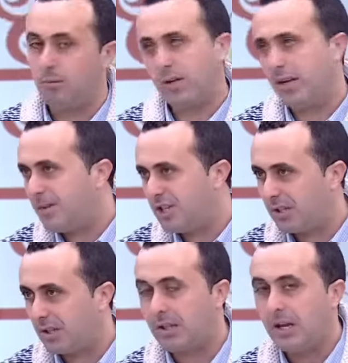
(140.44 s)
مود انا ماشي
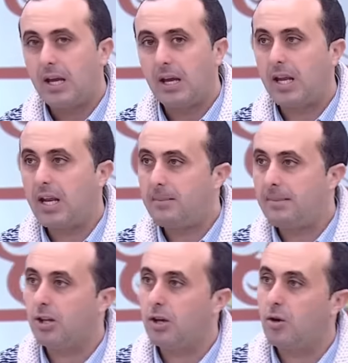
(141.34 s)
ضد غير هي ما
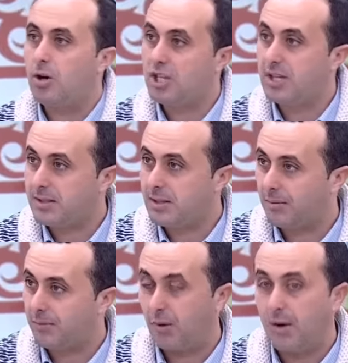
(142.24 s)
ندخلوهاش على حساب
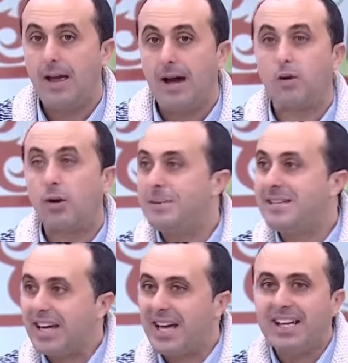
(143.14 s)
الفول الوغ
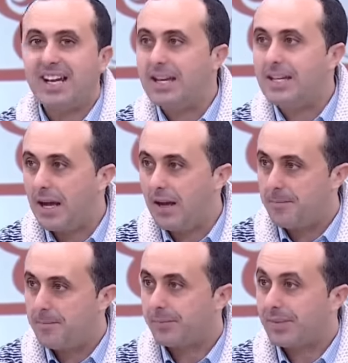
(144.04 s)
البصاره كغذاء
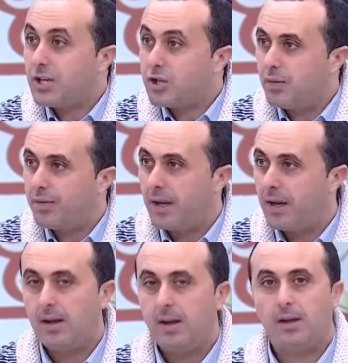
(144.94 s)
اشنو فيه
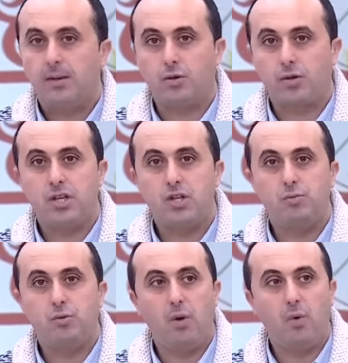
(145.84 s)
دونك
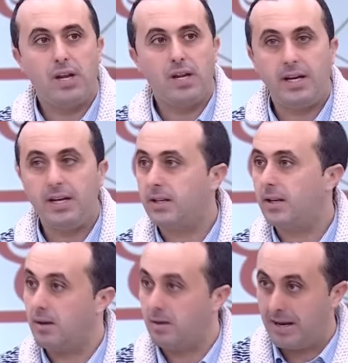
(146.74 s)
تنجيبو اولا حيت
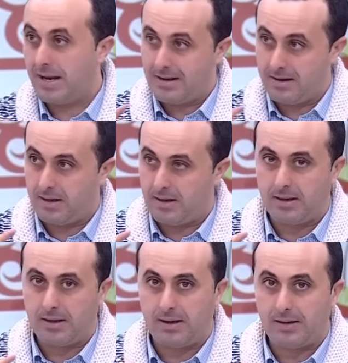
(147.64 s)

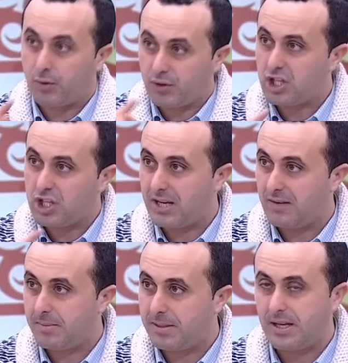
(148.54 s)
لافونتاج اللي كاين
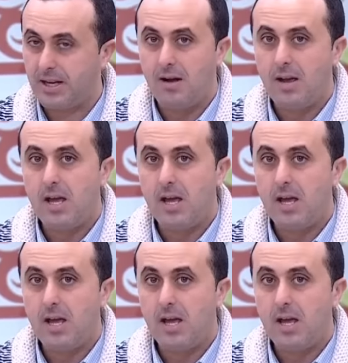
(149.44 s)
في البصاره